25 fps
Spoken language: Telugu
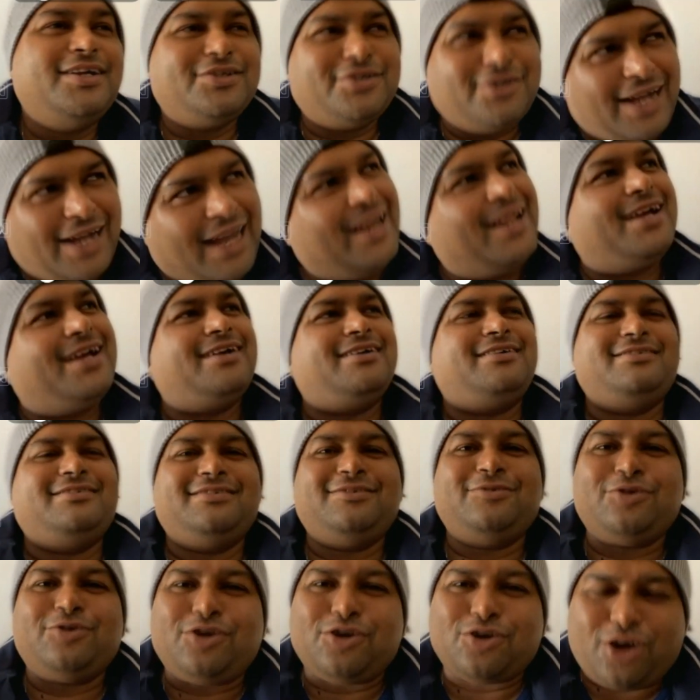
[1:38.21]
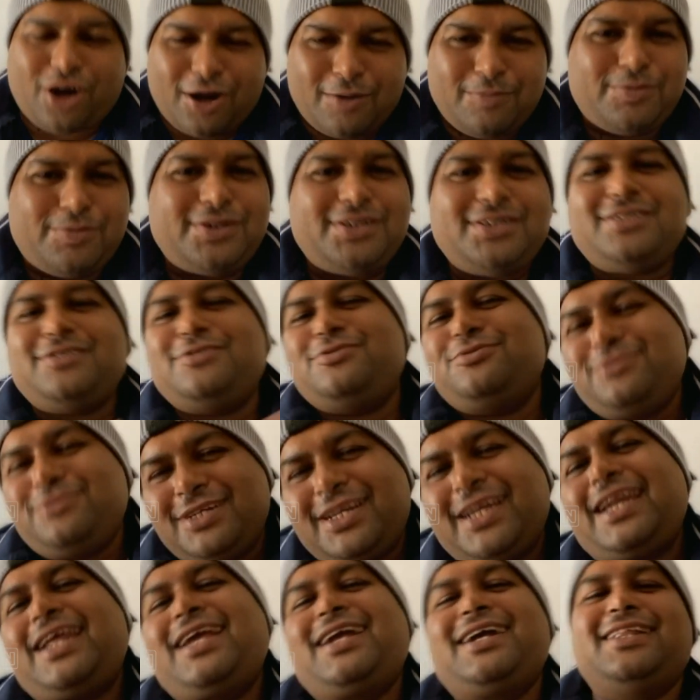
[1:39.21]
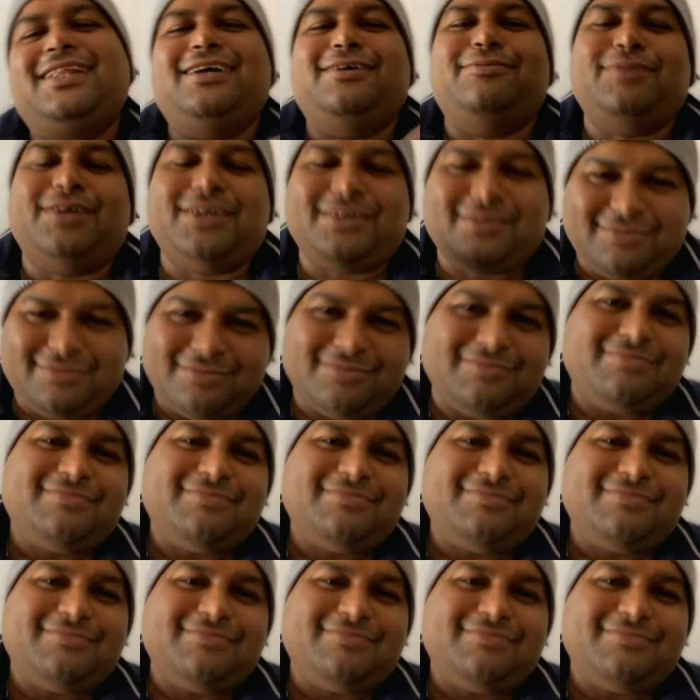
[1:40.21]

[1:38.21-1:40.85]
సో అలా ఒక కాంపిటీషన్ ఉంటేనే కదా మనం